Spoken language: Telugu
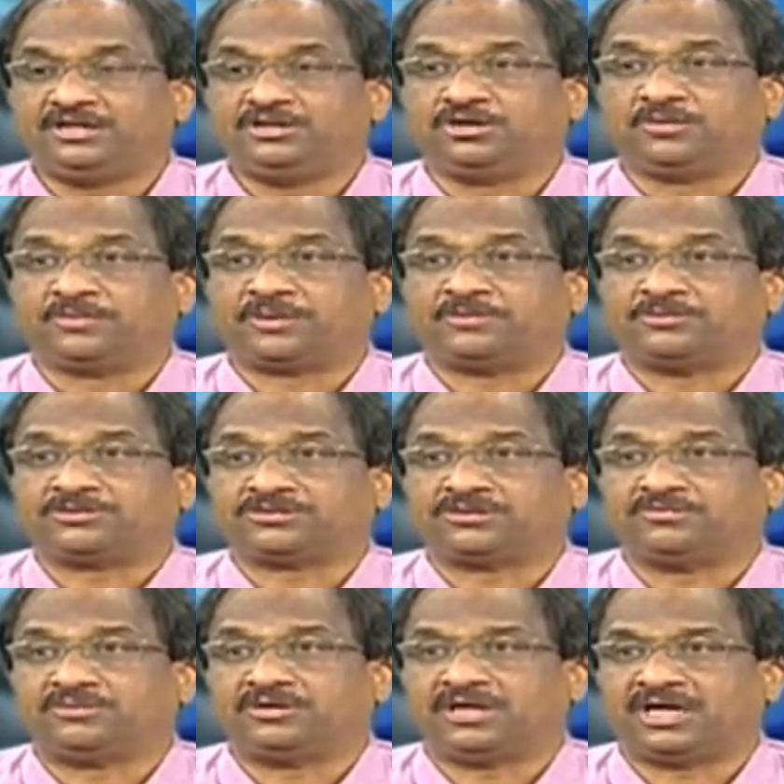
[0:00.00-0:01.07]
ఎందుకు
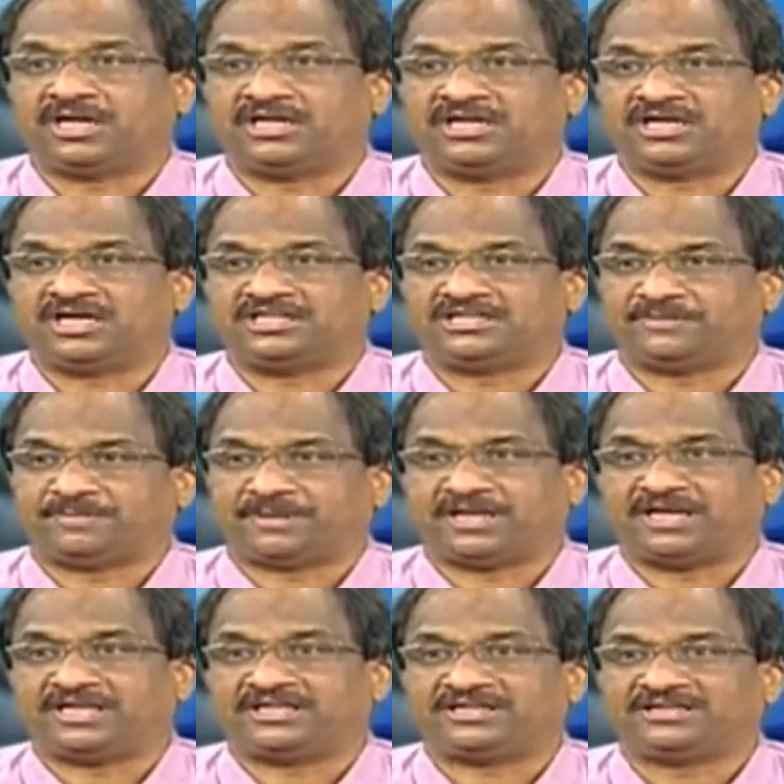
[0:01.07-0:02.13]
ప్రభుత్వం మోయాలి అని
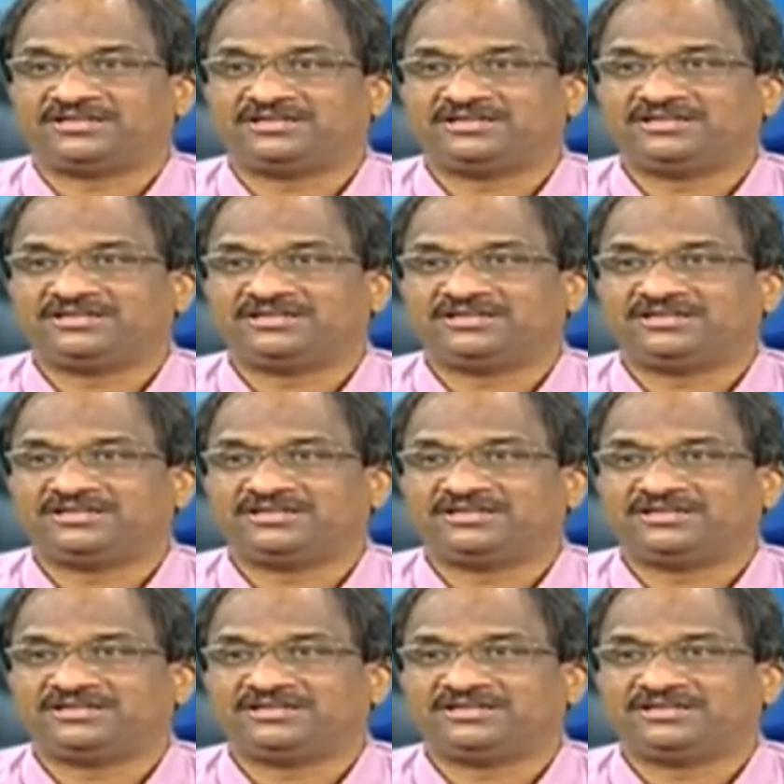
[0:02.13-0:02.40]
చెప్పారా లేదా